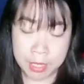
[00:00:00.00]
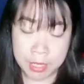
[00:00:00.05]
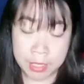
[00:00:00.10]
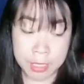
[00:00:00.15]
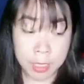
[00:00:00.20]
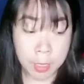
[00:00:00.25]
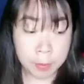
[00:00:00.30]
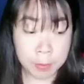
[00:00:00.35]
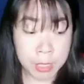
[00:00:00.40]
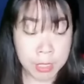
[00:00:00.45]

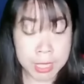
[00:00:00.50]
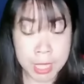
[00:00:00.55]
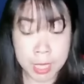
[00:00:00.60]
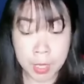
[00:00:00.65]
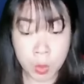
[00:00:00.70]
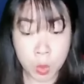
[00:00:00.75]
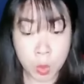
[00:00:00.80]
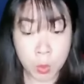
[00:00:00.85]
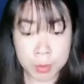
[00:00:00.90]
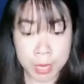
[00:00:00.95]
Trong bữa tiệc
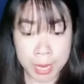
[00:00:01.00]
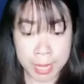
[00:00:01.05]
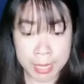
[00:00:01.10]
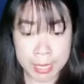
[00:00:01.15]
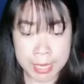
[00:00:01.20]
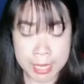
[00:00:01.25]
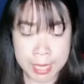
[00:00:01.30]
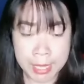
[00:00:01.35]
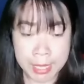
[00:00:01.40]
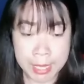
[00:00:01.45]
hôm
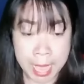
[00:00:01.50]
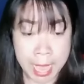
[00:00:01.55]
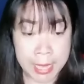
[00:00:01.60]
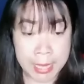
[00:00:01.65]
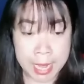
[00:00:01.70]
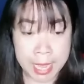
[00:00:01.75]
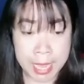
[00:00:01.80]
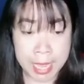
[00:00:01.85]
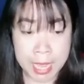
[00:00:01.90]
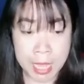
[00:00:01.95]
nay, ai
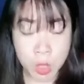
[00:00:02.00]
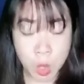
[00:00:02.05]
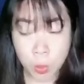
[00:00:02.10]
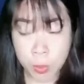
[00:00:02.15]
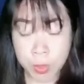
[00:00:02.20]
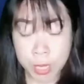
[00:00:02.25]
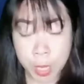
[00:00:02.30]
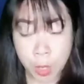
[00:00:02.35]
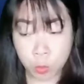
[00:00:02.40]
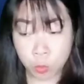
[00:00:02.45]
nấy
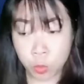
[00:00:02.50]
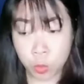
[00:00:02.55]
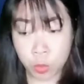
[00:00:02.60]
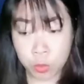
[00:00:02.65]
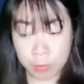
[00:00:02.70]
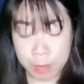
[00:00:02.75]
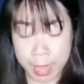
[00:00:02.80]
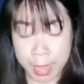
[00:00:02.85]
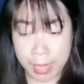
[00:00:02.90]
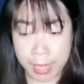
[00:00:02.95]
cũng đều vui
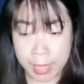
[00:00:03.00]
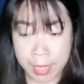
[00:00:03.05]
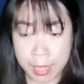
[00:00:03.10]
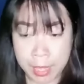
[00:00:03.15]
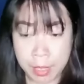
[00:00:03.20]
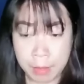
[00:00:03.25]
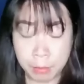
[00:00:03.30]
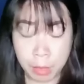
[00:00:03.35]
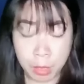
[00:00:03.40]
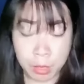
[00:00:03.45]
vẻ.
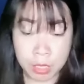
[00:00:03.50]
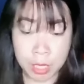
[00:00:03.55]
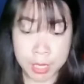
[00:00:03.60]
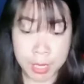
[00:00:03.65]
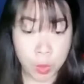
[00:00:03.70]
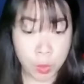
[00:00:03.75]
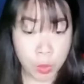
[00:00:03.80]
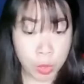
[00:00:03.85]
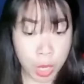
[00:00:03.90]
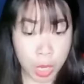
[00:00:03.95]
Mọi người
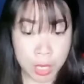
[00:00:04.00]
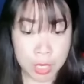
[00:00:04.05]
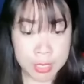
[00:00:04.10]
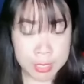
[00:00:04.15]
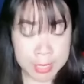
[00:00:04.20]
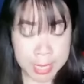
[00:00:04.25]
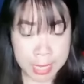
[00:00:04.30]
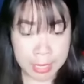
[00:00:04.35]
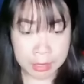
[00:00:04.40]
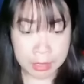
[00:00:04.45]
đều nói
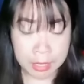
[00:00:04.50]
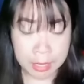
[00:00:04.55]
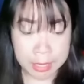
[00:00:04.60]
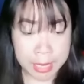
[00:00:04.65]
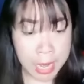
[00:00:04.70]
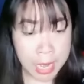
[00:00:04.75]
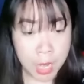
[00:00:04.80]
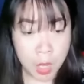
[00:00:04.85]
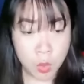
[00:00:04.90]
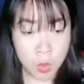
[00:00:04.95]
rằng
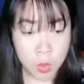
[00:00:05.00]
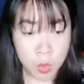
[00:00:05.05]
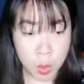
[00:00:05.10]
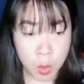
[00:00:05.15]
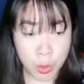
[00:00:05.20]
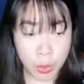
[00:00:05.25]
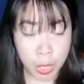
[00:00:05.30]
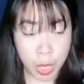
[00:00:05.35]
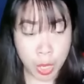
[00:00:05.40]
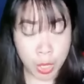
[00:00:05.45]
đã lâu
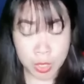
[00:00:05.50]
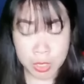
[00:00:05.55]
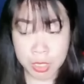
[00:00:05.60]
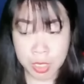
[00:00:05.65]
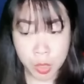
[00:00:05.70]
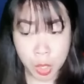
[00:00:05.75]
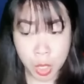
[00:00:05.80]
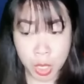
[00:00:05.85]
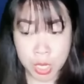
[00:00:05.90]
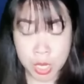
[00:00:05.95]
rồi họ
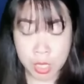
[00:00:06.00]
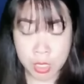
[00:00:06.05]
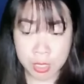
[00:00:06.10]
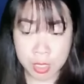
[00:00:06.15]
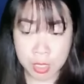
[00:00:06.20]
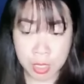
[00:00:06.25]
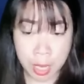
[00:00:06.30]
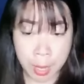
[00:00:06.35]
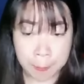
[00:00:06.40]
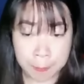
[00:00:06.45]
chưa có được
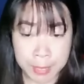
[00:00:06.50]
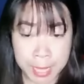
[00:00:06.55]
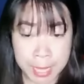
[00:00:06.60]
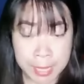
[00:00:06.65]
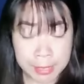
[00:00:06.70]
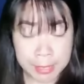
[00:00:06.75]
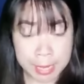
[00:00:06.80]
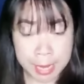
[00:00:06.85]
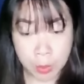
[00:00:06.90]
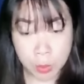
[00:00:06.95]
sự hợp
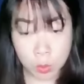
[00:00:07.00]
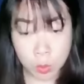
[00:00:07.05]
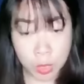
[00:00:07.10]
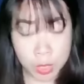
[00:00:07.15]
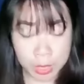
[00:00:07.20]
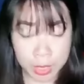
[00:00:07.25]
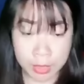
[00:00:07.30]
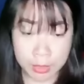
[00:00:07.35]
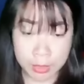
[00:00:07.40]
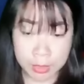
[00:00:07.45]
tác nào thuận
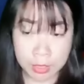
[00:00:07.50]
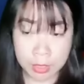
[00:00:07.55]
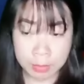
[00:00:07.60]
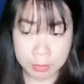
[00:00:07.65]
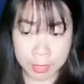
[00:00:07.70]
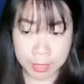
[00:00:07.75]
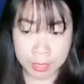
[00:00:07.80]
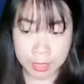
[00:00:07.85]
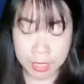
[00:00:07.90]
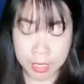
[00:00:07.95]
lợi như
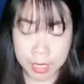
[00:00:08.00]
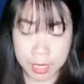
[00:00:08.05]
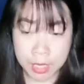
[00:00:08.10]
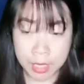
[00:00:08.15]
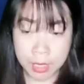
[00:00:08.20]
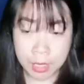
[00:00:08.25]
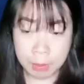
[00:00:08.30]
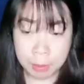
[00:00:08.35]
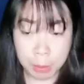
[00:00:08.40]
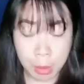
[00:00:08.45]
vậy.
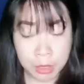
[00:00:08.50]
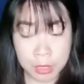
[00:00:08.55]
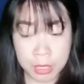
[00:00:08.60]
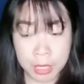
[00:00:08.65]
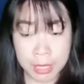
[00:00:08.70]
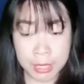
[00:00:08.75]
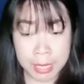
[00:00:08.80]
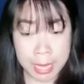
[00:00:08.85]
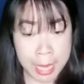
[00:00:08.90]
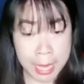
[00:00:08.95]
Mọi
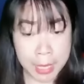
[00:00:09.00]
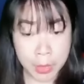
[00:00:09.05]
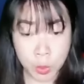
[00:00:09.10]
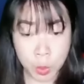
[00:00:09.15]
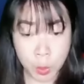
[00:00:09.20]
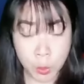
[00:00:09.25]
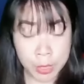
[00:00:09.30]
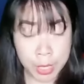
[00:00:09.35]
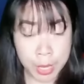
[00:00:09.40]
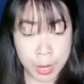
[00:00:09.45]
người ai
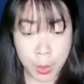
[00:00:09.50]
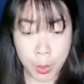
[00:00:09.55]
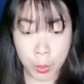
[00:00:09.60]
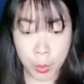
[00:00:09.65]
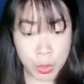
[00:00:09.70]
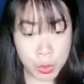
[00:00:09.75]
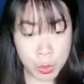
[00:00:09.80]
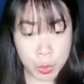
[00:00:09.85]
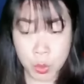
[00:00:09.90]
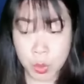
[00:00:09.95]
cũng đều
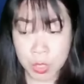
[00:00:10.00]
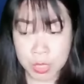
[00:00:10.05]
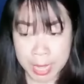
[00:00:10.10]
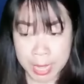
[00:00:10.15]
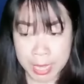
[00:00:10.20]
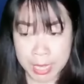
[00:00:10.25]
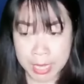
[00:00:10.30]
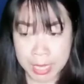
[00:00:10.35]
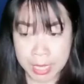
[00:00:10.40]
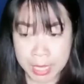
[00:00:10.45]
có chút
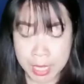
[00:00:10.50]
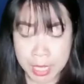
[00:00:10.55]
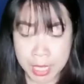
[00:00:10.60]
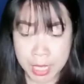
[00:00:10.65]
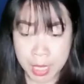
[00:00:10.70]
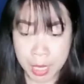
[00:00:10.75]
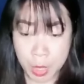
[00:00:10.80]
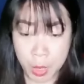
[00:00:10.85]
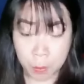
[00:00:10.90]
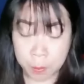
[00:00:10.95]
say.
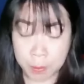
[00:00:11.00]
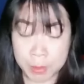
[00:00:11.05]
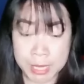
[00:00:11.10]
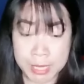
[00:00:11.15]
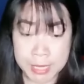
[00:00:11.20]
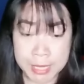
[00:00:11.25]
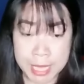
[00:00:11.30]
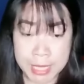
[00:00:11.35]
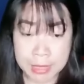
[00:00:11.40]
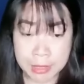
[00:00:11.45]
Lục Minh
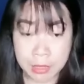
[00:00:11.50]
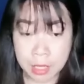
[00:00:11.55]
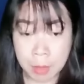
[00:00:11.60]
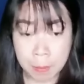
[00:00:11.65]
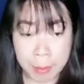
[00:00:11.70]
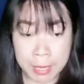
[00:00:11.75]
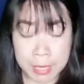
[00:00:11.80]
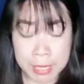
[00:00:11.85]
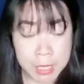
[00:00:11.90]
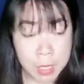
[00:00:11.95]
Sinh gương
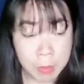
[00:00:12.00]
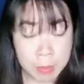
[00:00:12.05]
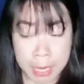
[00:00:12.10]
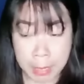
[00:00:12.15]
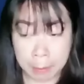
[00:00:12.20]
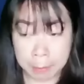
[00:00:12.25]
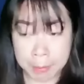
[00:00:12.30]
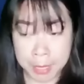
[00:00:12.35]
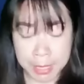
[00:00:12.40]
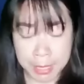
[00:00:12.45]
mặt trông
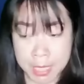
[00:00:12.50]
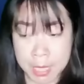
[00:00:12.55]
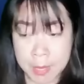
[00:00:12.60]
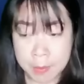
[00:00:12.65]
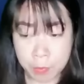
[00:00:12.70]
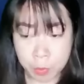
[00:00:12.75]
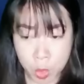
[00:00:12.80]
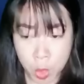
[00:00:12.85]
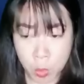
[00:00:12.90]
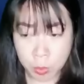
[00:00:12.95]
đặc biệt
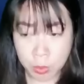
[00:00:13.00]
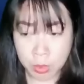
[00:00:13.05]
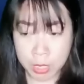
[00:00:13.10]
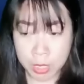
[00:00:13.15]
nghiêm túc,